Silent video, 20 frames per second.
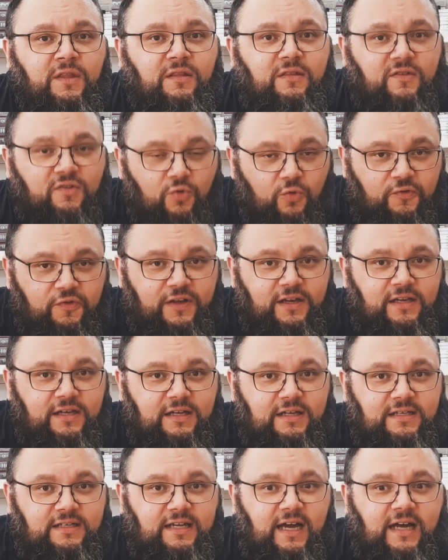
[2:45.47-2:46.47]
So viel
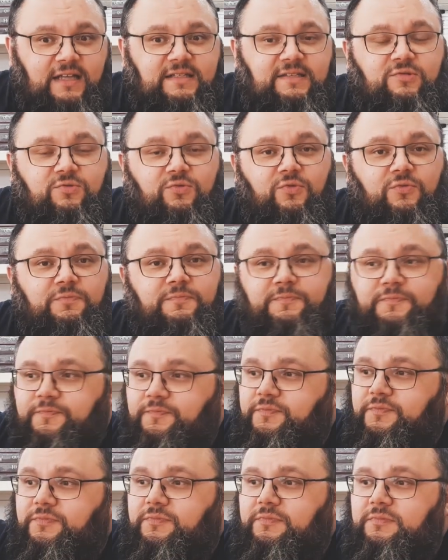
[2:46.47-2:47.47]
dazu.
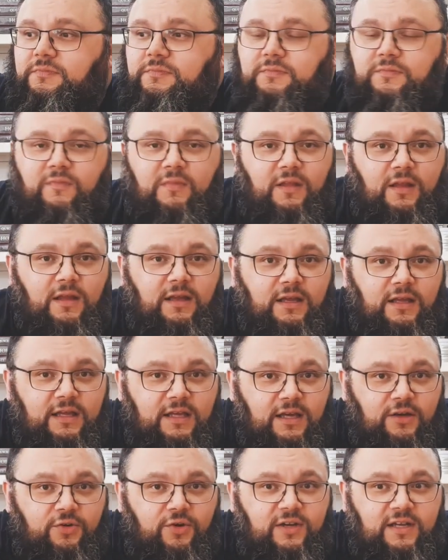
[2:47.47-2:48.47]

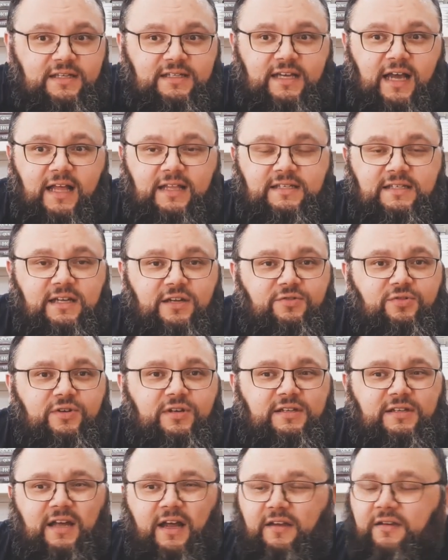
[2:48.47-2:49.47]
Ihr könnt das Ganze
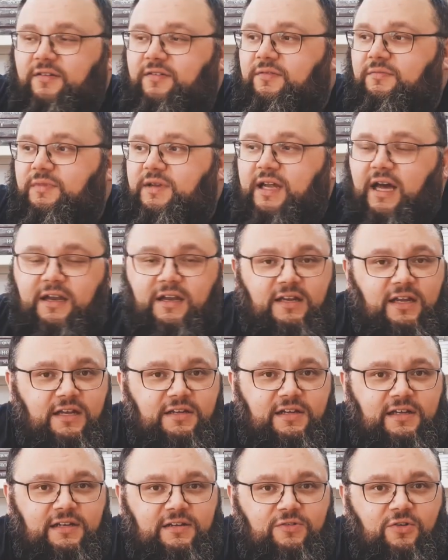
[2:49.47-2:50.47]
natürlich dann mit anderen
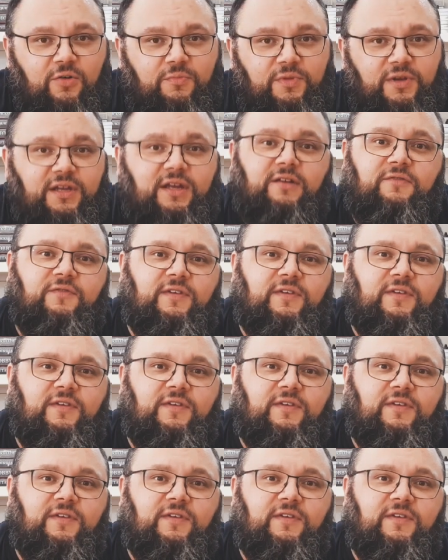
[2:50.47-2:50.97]
Artikeln kombinieren.